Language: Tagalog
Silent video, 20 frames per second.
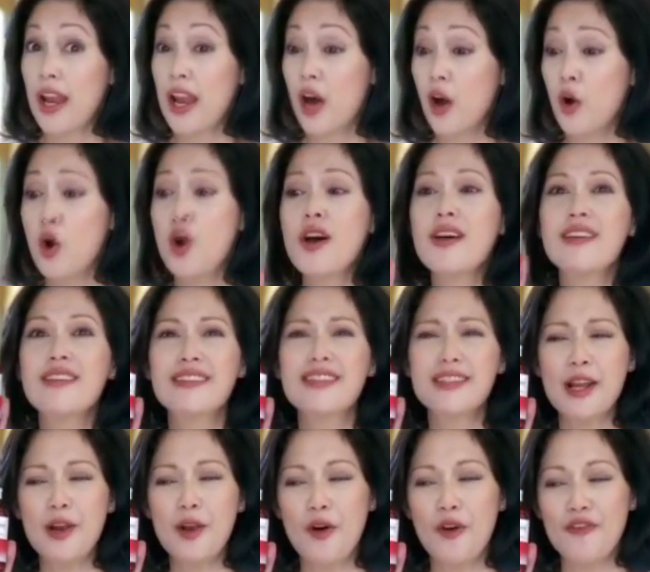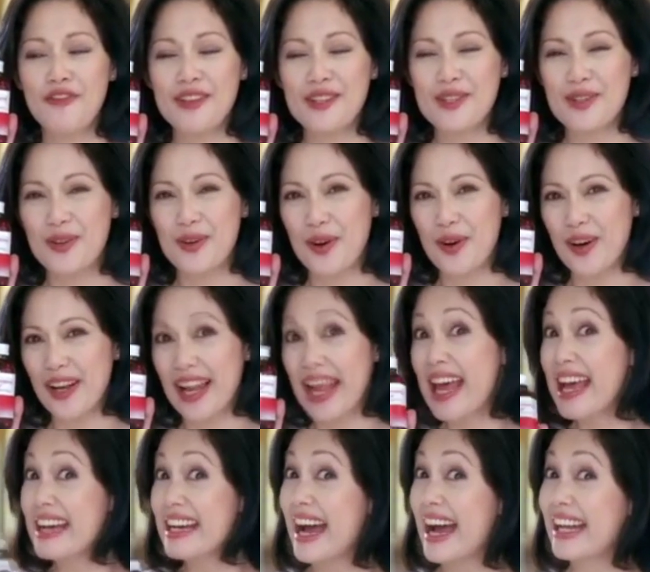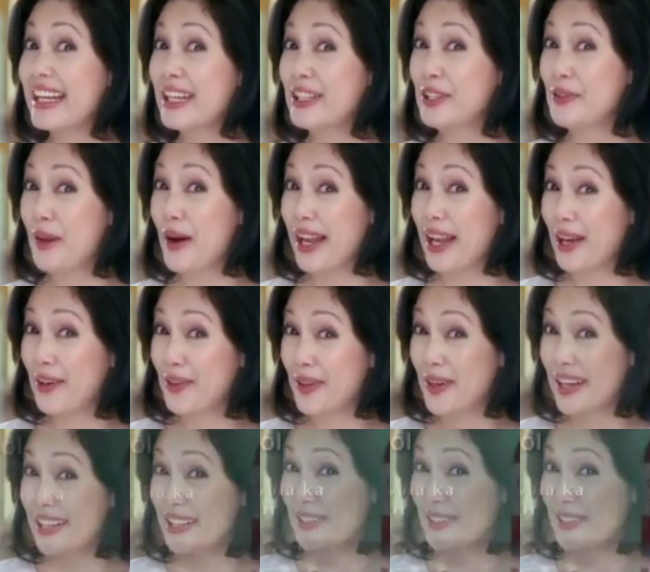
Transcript: tiwala ko sa lobby's call. Kaya ng tiwala